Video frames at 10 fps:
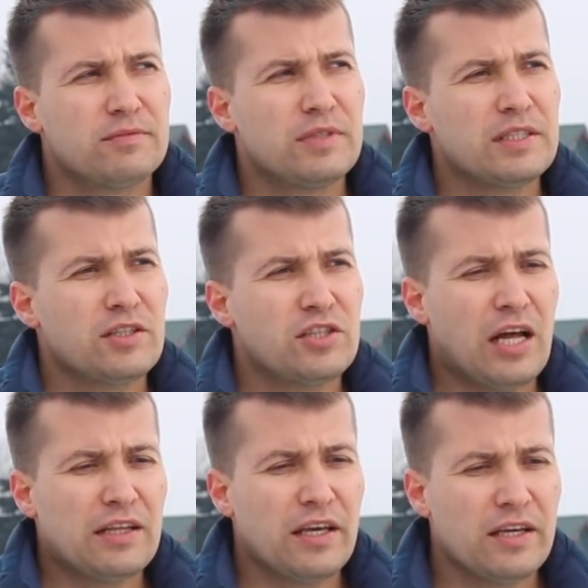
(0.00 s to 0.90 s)
jesteś
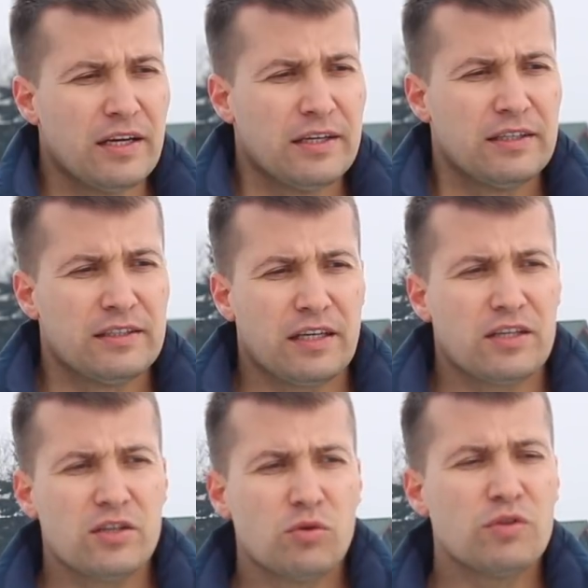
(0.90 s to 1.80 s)
dla niej e,
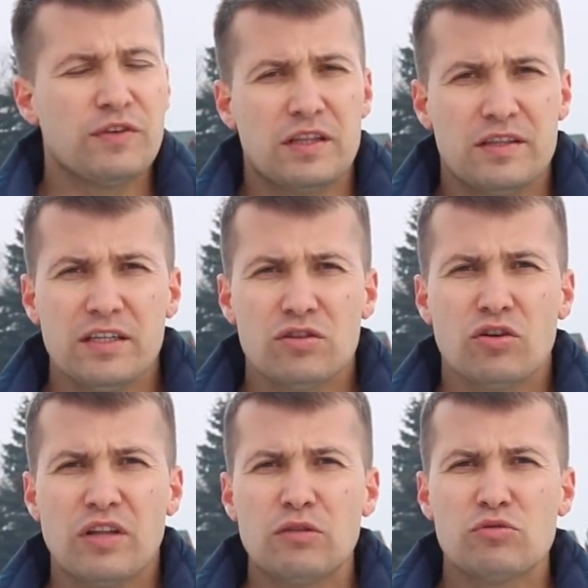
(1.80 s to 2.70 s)
taki nieuchwytny,
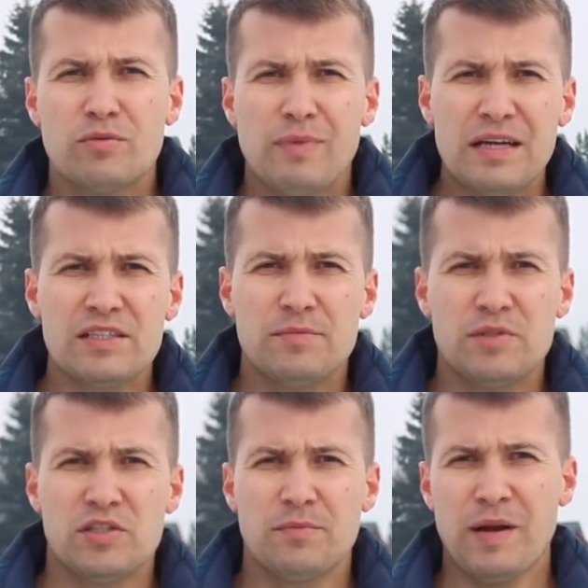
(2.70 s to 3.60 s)
to ona dużo bardziej
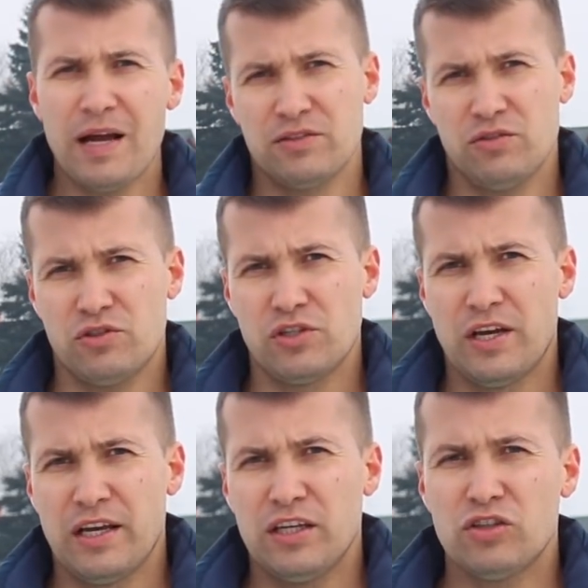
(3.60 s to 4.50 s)
będzie cię pragnąć.
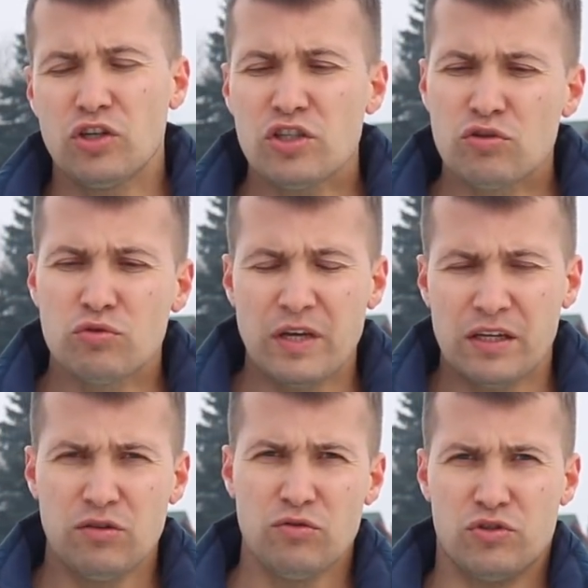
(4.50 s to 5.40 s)
I to jest
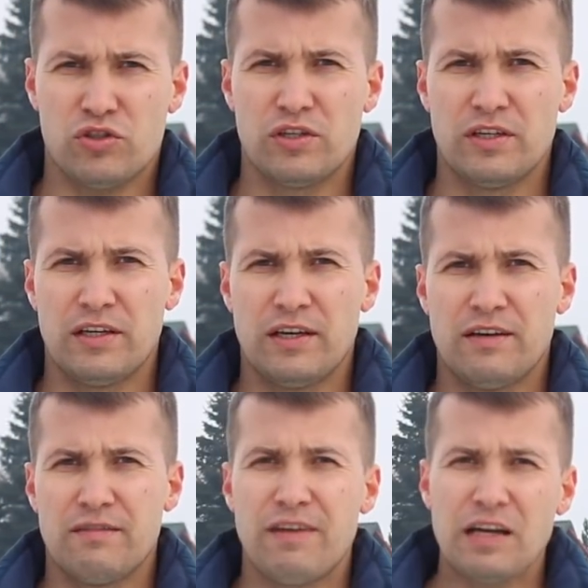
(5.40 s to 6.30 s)
tutaj klucz.
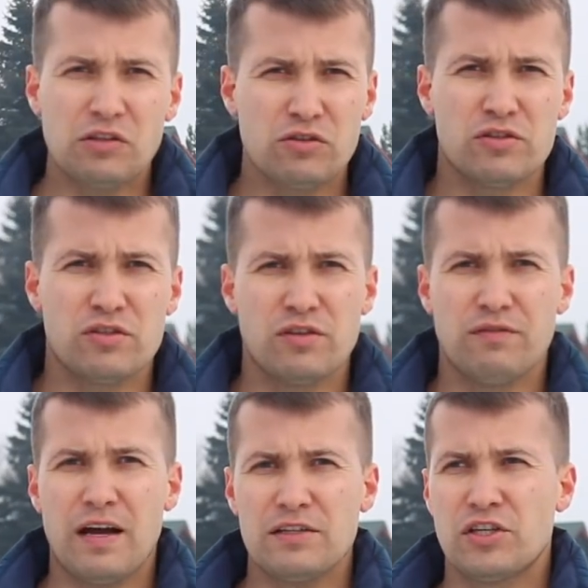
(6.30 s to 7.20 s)
Warto to
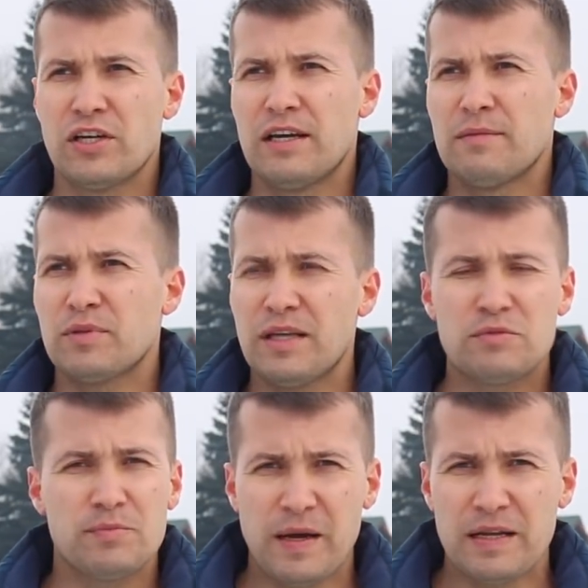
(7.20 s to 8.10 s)
stosować Podałem
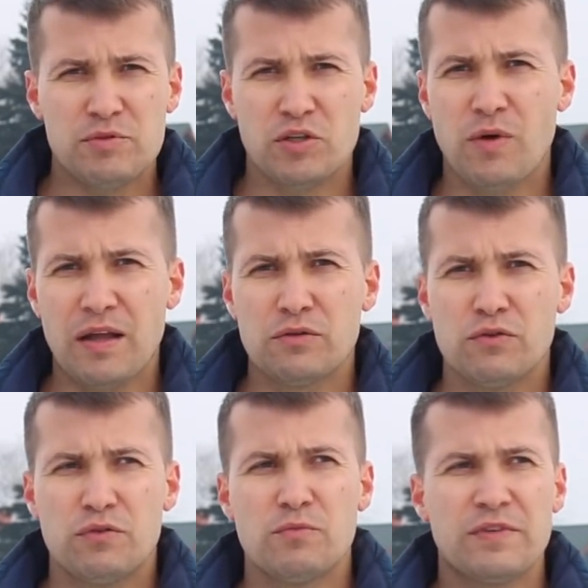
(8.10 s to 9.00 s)
Ci parę
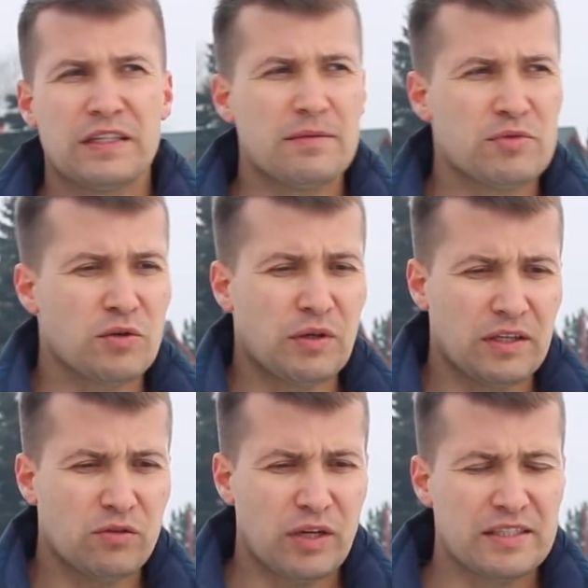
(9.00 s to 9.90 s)
przykładów, mówię, ten przykład
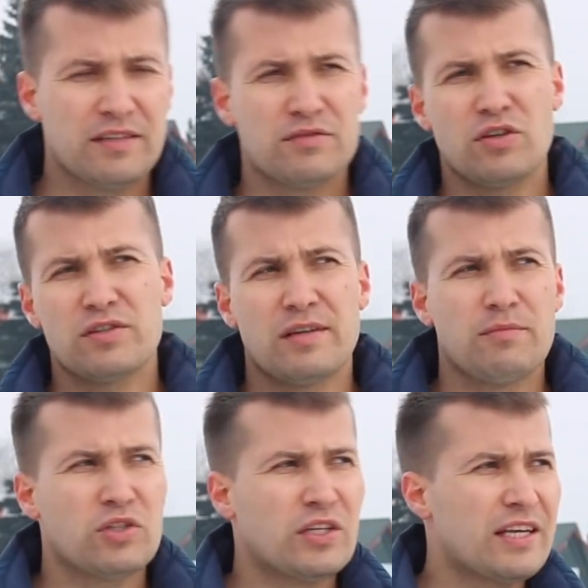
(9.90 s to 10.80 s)
akurat z tym wzrostem
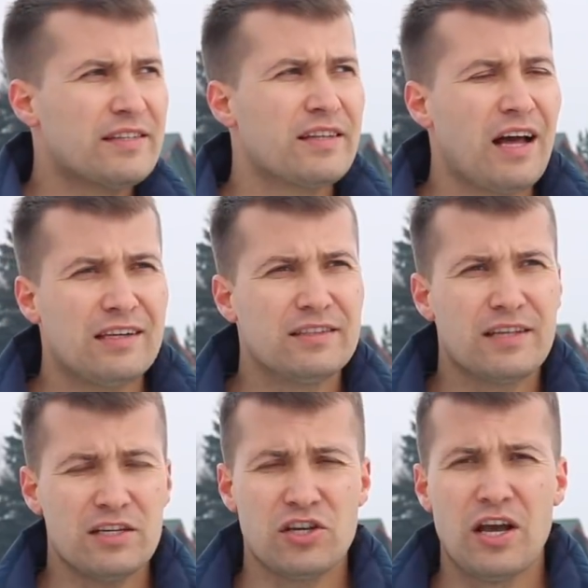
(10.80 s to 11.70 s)
może nie jest idealny
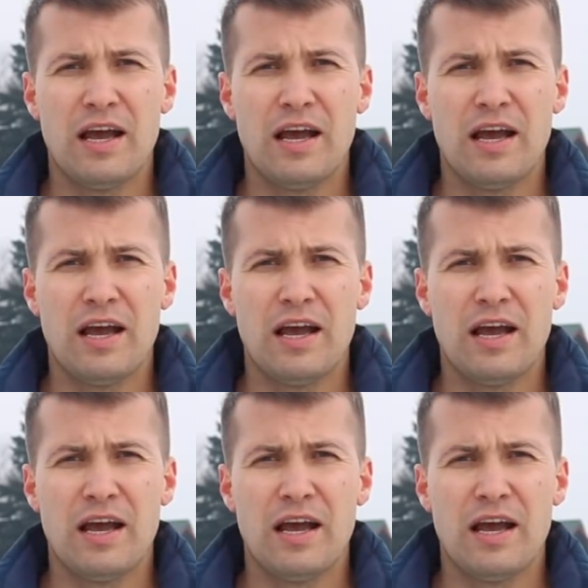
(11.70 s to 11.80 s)
też,